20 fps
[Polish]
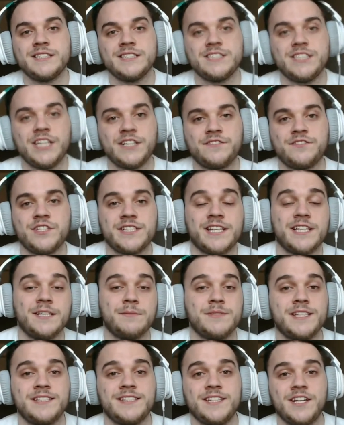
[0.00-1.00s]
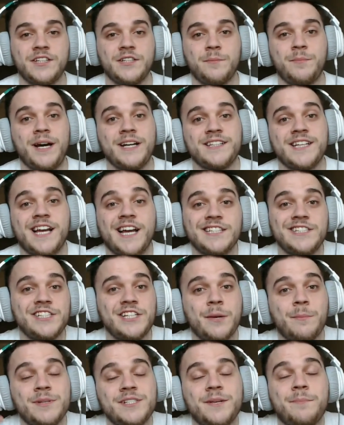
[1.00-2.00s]
Cześć wszystkim, z tej strony Bartek, a
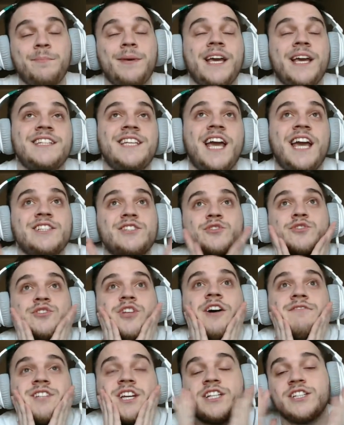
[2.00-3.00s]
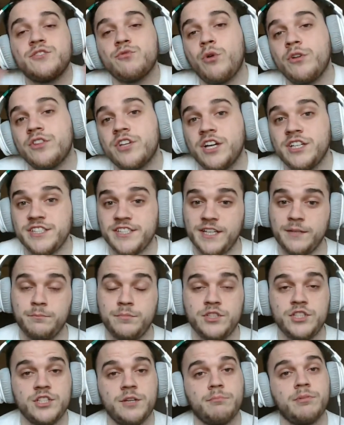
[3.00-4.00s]
dzisiaj będzie pięknie, cudownie, słodko i
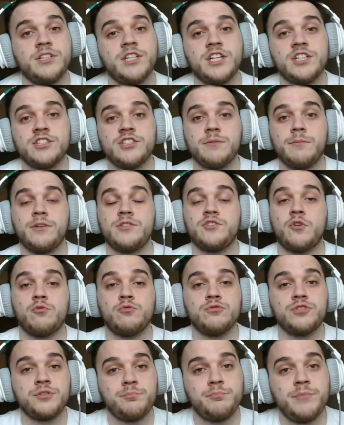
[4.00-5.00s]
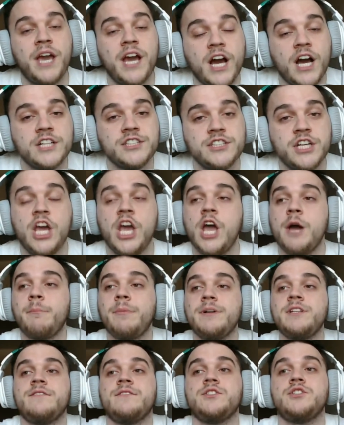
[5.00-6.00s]
zajebiście, ponieważ trzeba się uśmiechać,
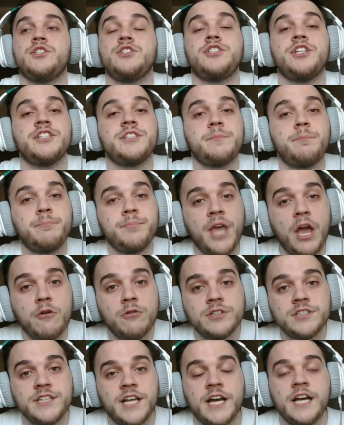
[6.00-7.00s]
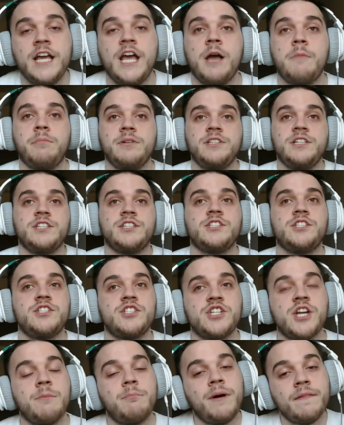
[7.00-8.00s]
ponieważ życie jest piękne, ponieważ
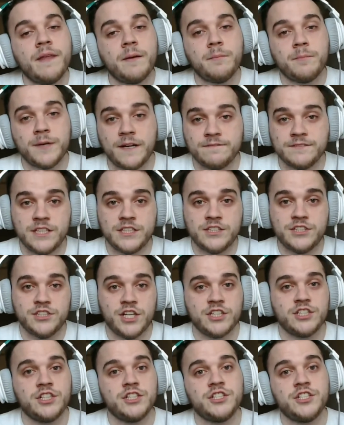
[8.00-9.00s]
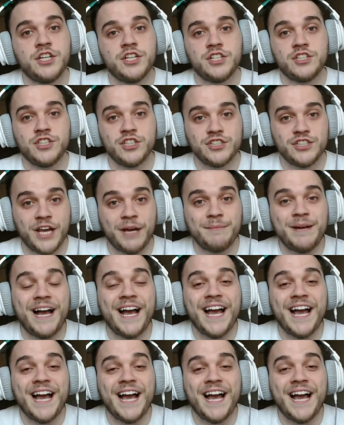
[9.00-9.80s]
trzeba naprawdę cieszyć się życiem.